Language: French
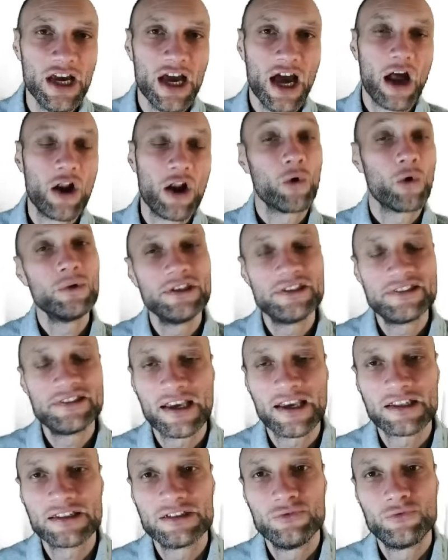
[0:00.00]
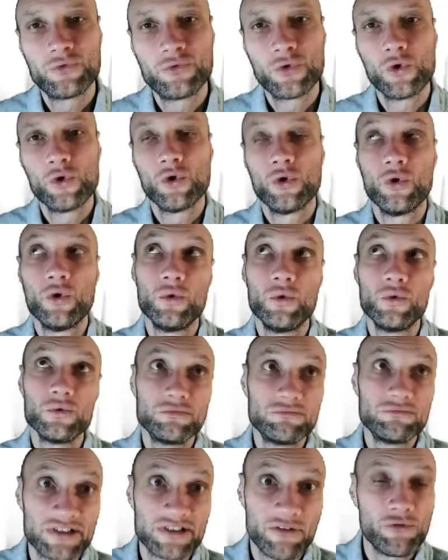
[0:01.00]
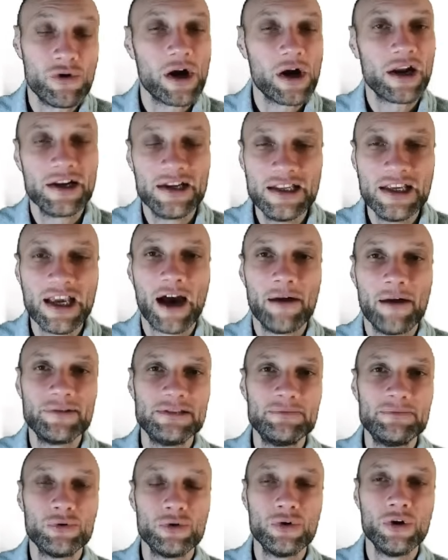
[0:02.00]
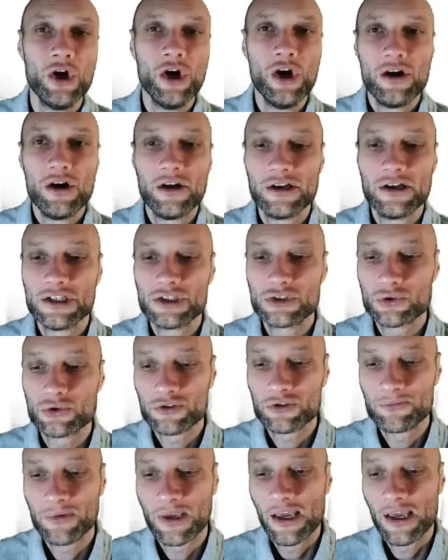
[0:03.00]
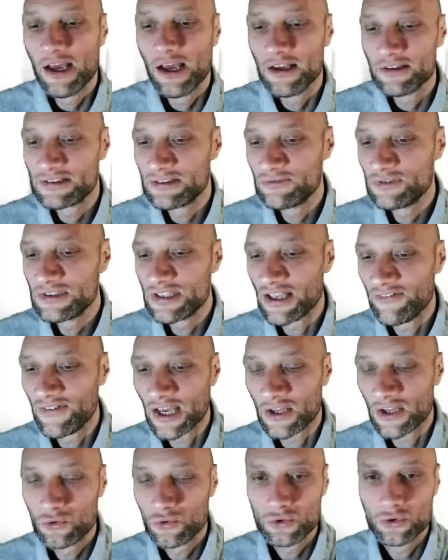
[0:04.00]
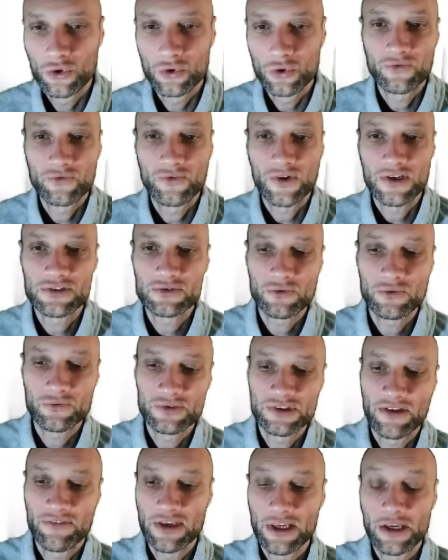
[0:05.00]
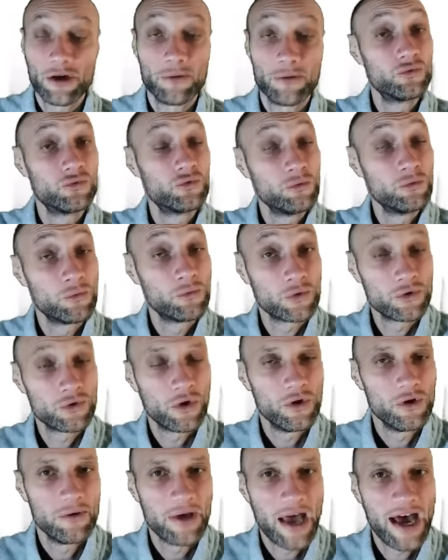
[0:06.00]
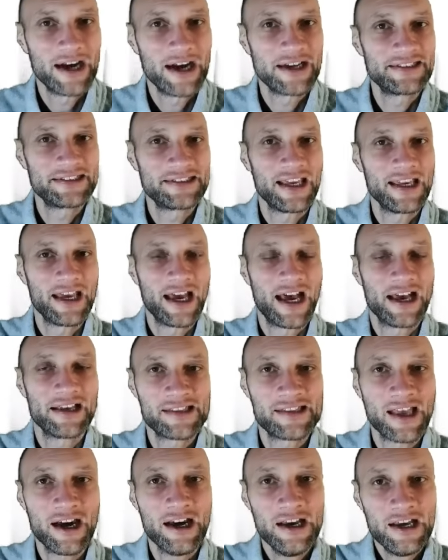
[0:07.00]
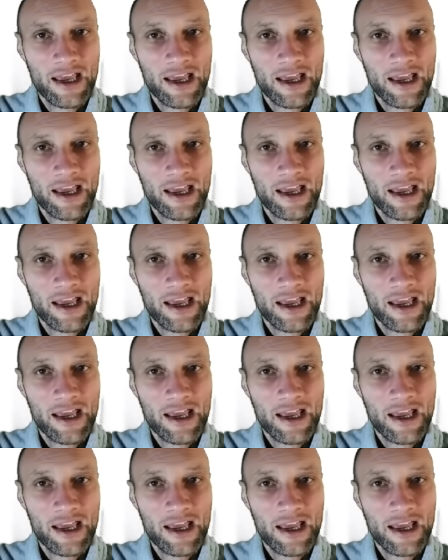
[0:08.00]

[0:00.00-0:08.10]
Alors oui, certes, il faut... Euh, savoir lire un petit peu les choses, mais si vous avez un doute, de toute façon, vous avez, comme tout le monde a accès à ça,